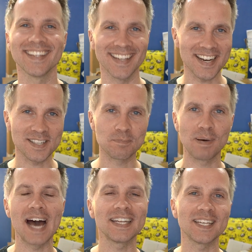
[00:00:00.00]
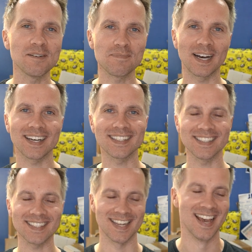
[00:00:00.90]
Na, ist Panik im
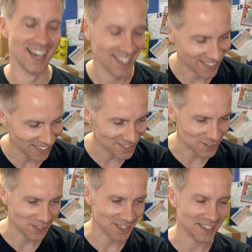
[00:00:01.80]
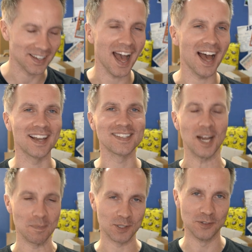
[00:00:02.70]
Paradies? Keine Sorge,
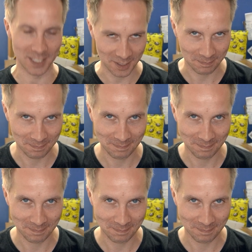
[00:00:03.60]
alles halb so wild.